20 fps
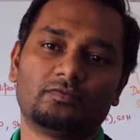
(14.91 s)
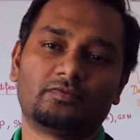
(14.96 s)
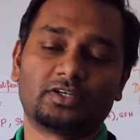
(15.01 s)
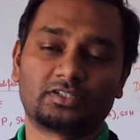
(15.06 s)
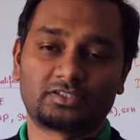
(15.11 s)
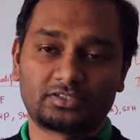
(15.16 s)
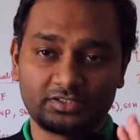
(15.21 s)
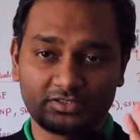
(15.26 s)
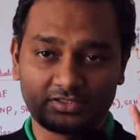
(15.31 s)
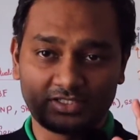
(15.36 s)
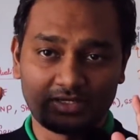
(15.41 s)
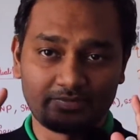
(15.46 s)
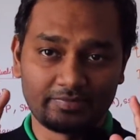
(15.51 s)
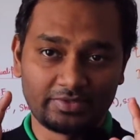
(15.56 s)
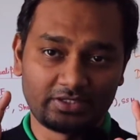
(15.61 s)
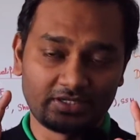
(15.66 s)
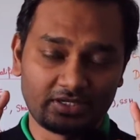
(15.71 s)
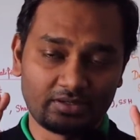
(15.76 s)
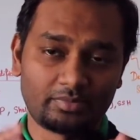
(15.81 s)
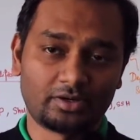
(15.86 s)
ஃபஸ்ட்டு um,
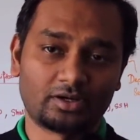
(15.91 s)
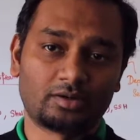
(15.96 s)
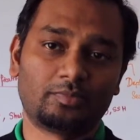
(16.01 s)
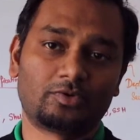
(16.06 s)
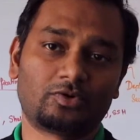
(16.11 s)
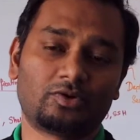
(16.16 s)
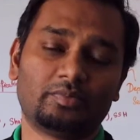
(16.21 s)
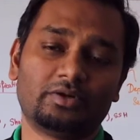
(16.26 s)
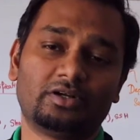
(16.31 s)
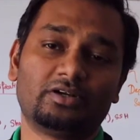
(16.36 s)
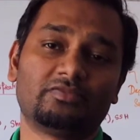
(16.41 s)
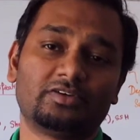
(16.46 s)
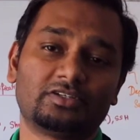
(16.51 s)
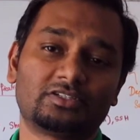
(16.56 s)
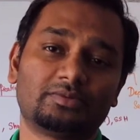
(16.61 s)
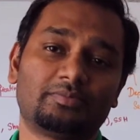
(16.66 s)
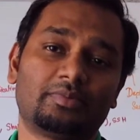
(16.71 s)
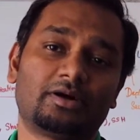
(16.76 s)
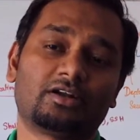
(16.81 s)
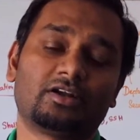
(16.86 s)
செக்மெண்ட் என்ன பார்க்க போகிறோம் அப்படின்னா
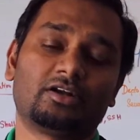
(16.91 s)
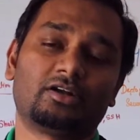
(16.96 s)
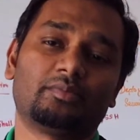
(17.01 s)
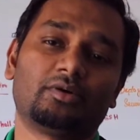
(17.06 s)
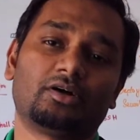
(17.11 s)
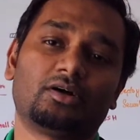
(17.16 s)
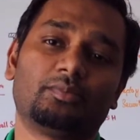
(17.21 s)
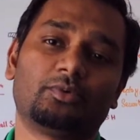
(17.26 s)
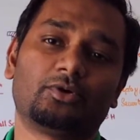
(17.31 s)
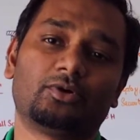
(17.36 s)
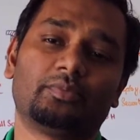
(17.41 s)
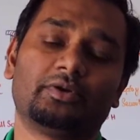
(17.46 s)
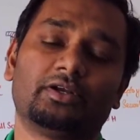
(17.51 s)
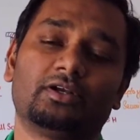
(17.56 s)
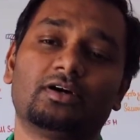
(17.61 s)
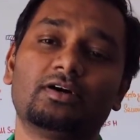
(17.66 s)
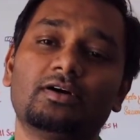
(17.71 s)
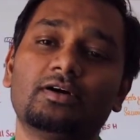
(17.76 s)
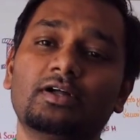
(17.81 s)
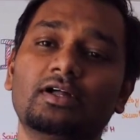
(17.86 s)
ஃபஸ்ட் பார்ட்டில் என்ன பார்க்க போகிறோம்
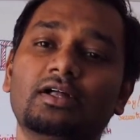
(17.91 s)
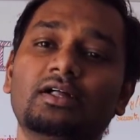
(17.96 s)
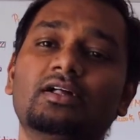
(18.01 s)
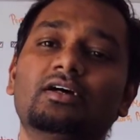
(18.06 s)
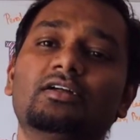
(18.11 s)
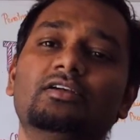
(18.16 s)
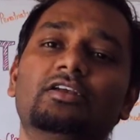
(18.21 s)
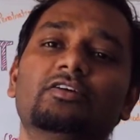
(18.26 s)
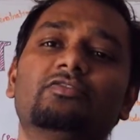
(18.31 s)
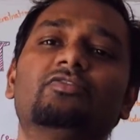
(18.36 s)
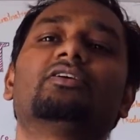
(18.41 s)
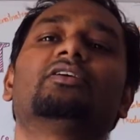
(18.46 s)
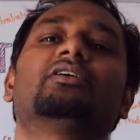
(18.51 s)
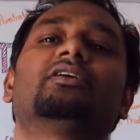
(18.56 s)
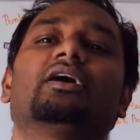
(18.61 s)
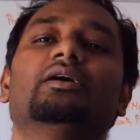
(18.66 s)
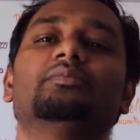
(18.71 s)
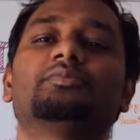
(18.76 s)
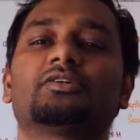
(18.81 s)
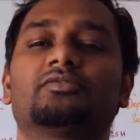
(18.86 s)
அப்படின்னா
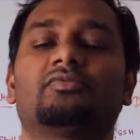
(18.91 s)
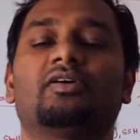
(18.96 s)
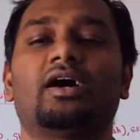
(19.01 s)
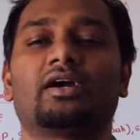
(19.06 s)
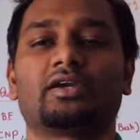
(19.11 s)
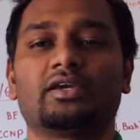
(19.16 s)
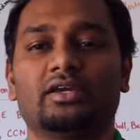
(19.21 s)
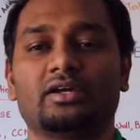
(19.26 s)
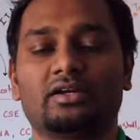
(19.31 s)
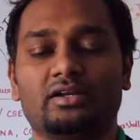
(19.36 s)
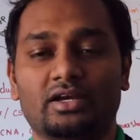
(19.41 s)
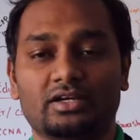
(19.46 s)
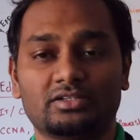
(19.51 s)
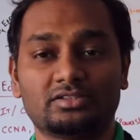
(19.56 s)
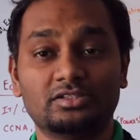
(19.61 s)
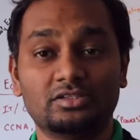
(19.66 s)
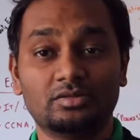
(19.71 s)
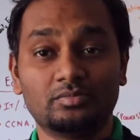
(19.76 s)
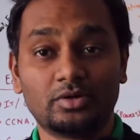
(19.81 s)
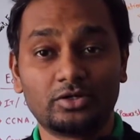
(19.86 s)
டிஃப்ரெண்ட் டைப்ஸ் ஆஃப் ஹேக்கிங்
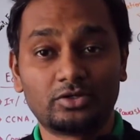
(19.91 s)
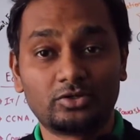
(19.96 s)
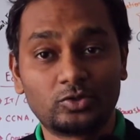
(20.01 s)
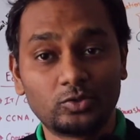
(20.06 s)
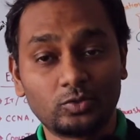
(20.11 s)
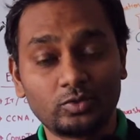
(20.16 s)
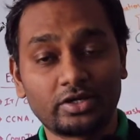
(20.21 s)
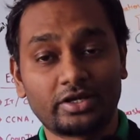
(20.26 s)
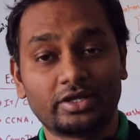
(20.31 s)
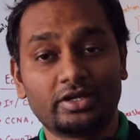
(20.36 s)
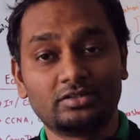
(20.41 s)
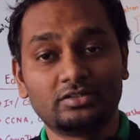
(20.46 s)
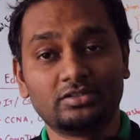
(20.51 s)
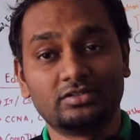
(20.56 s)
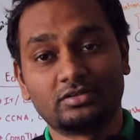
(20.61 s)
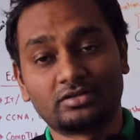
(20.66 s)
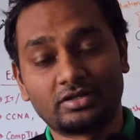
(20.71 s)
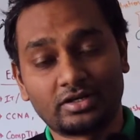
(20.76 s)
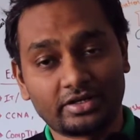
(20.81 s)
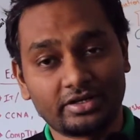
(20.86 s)
அட்டாக்ஸ் இது மட்டும் கிடையாது
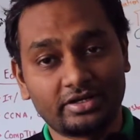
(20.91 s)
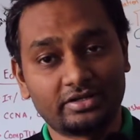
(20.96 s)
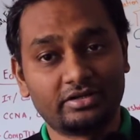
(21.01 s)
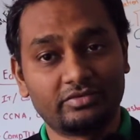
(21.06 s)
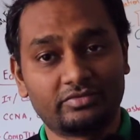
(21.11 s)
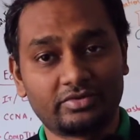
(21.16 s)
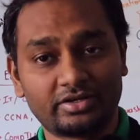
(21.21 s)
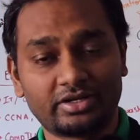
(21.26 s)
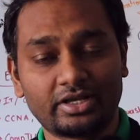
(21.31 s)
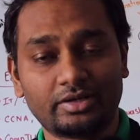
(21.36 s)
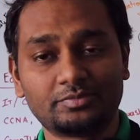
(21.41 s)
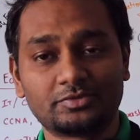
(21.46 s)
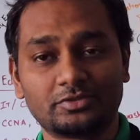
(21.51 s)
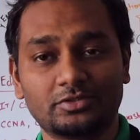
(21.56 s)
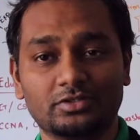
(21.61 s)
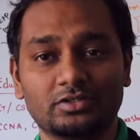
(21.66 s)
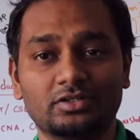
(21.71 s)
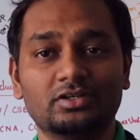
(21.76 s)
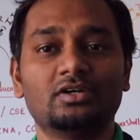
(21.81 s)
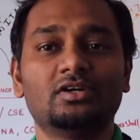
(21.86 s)
இன்னும் நிறைய டிஃப்ரெண்ட் டைப்ஸ்
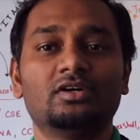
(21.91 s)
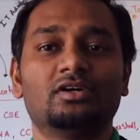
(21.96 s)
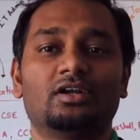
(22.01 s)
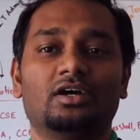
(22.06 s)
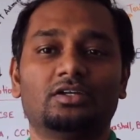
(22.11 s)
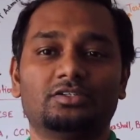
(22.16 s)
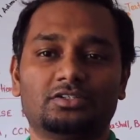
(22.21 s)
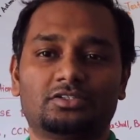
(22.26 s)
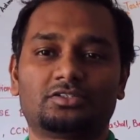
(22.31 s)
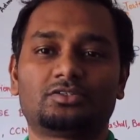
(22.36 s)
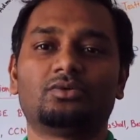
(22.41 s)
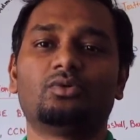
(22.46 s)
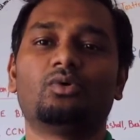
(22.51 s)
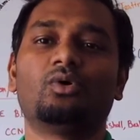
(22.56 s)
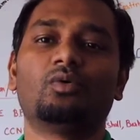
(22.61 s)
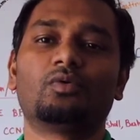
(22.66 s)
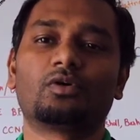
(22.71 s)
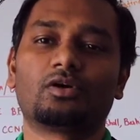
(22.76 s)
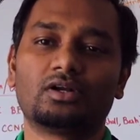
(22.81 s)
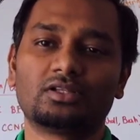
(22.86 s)
இருக்குது நான் ஜஸ்ட்டு
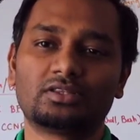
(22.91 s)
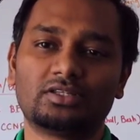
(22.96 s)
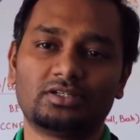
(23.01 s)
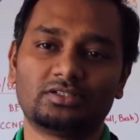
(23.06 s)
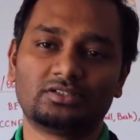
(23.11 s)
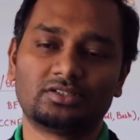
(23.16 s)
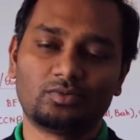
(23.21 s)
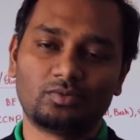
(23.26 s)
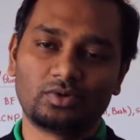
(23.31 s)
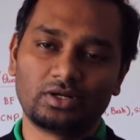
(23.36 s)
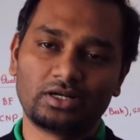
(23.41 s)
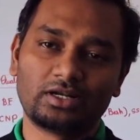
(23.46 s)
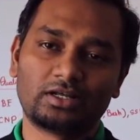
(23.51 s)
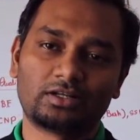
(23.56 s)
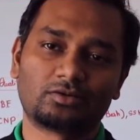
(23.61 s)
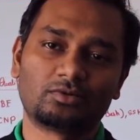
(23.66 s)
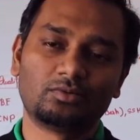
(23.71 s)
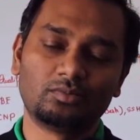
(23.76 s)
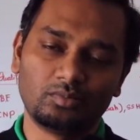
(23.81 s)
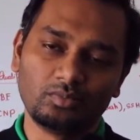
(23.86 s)
ஓவராலாக தெரிஞ்ச உங்கள்
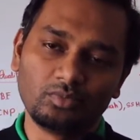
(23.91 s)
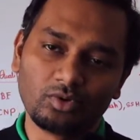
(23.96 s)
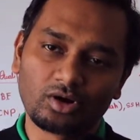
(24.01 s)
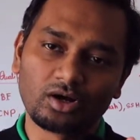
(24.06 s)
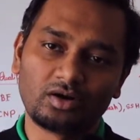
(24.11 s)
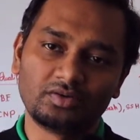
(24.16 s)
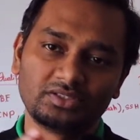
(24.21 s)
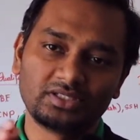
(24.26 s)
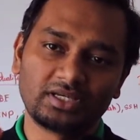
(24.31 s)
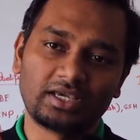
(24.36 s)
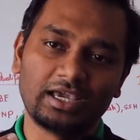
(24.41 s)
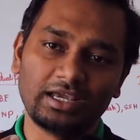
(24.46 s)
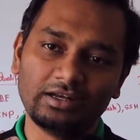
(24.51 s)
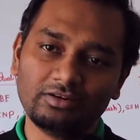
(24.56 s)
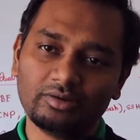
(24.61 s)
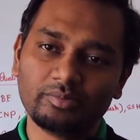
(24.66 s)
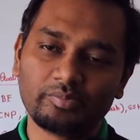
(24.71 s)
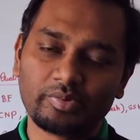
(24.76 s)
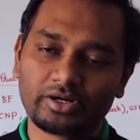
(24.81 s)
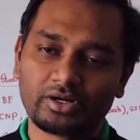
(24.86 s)
எல்லாருக்கும் முக்கால்வாசி
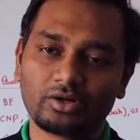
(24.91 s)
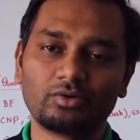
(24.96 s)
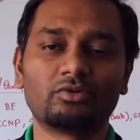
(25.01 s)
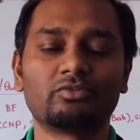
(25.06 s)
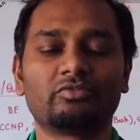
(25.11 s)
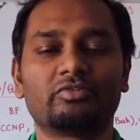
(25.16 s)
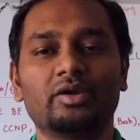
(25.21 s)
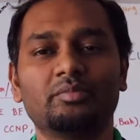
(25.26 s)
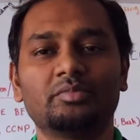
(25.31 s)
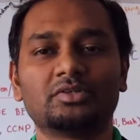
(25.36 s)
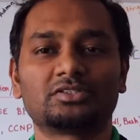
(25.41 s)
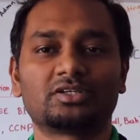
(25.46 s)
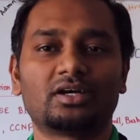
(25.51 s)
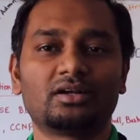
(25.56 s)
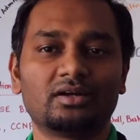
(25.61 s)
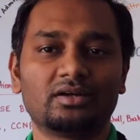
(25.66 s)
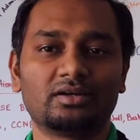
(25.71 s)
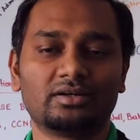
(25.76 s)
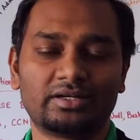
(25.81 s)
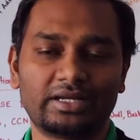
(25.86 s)
கேள்விப்பட்ட ஒரு
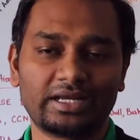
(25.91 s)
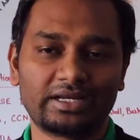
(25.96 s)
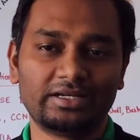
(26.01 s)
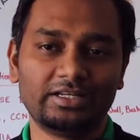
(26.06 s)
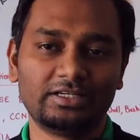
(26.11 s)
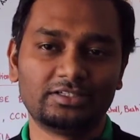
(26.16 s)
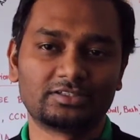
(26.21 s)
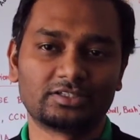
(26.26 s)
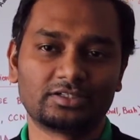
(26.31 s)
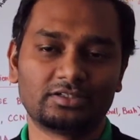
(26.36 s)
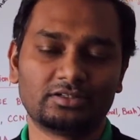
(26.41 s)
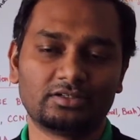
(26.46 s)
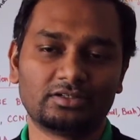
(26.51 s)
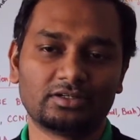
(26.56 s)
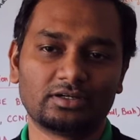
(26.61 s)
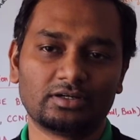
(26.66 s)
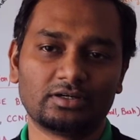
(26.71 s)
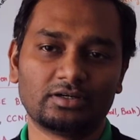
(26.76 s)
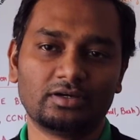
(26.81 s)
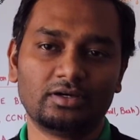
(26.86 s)
ஃபேமஸான டெக்னிக்ஸ்
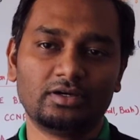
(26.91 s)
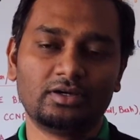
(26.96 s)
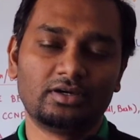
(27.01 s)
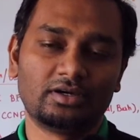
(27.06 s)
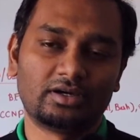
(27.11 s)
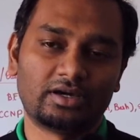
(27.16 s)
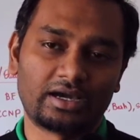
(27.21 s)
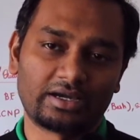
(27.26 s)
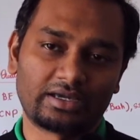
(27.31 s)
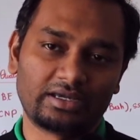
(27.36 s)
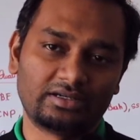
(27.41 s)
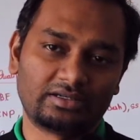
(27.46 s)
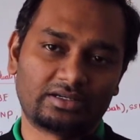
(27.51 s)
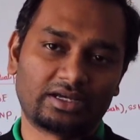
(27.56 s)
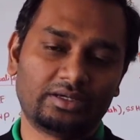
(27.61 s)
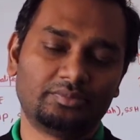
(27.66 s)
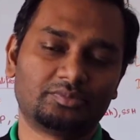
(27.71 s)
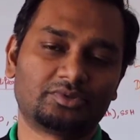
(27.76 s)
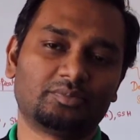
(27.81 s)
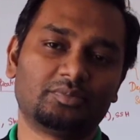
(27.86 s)
அண்ட் ஹேக்கிங்
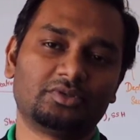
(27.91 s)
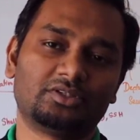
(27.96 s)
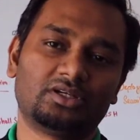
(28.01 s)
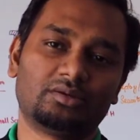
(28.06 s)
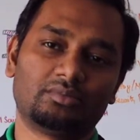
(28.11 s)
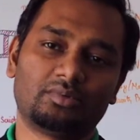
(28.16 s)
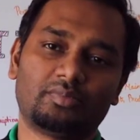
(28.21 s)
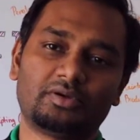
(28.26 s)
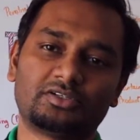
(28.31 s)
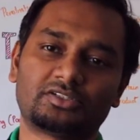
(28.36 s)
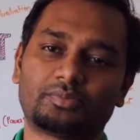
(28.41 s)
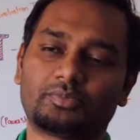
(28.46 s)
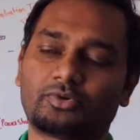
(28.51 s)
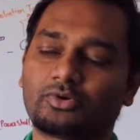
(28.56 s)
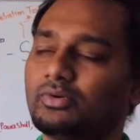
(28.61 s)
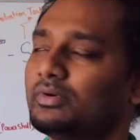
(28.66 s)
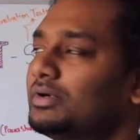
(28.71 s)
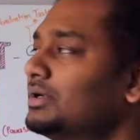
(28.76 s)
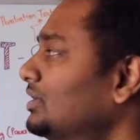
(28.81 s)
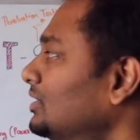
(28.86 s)
டைப்ஸை பற்றி நம்ம பேச
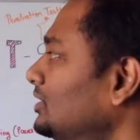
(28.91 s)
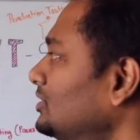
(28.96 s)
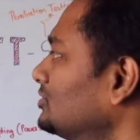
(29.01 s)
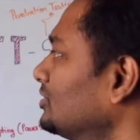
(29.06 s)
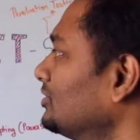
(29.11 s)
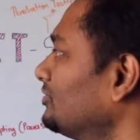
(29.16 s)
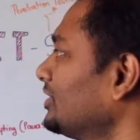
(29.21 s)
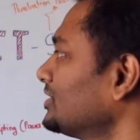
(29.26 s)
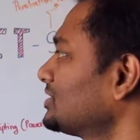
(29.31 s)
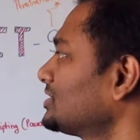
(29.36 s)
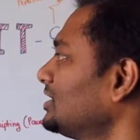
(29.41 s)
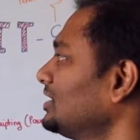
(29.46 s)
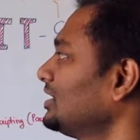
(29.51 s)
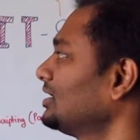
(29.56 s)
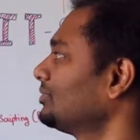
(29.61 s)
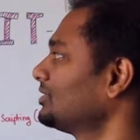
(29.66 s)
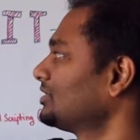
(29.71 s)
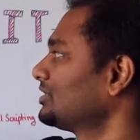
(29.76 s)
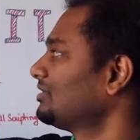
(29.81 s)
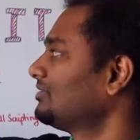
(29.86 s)
போகிறோம் ஸோ ஃபஸ்ட்டு
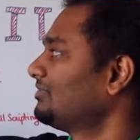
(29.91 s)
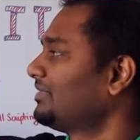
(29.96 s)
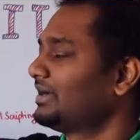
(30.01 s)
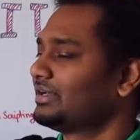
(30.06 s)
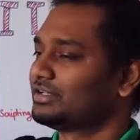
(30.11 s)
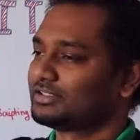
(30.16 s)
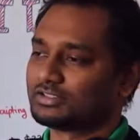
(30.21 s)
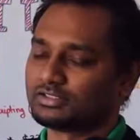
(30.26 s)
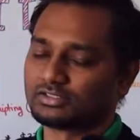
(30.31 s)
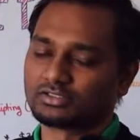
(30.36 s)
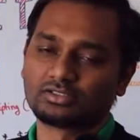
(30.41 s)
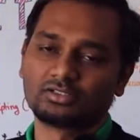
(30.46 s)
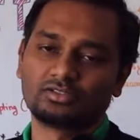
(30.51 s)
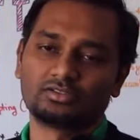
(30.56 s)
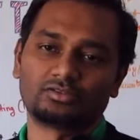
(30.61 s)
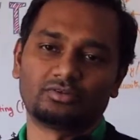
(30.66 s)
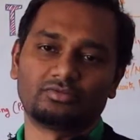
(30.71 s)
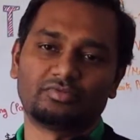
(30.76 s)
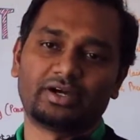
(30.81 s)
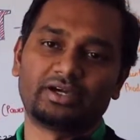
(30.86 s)
நீங்கள் பார்த்தீங்கன்னா வைரஸஸ்
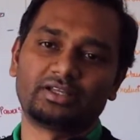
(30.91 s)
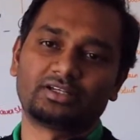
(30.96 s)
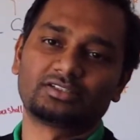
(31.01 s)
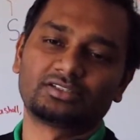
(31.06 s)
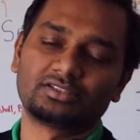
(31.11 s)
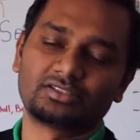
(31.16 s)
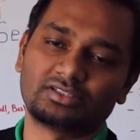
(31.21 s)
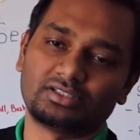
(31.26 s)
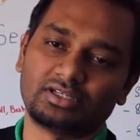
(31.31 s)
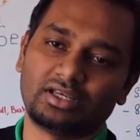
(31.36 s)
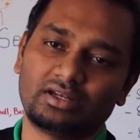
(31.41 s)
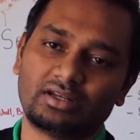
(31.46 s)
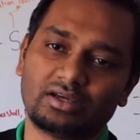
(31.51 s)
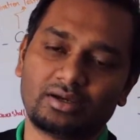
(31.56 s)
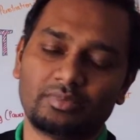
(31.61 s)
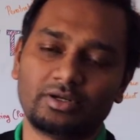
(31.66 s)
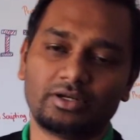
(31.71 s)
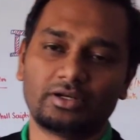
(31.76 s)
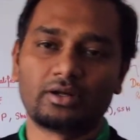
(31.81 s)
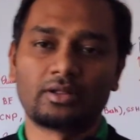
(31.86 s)
ஸோ வைரஸஸ் என்ன
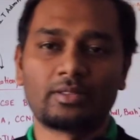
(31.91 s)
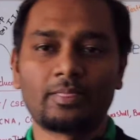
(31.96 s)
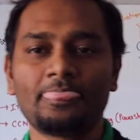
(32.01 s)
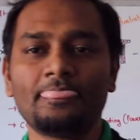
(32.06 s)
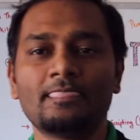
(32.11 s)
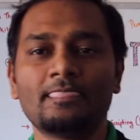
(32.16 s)
அப்படின்னா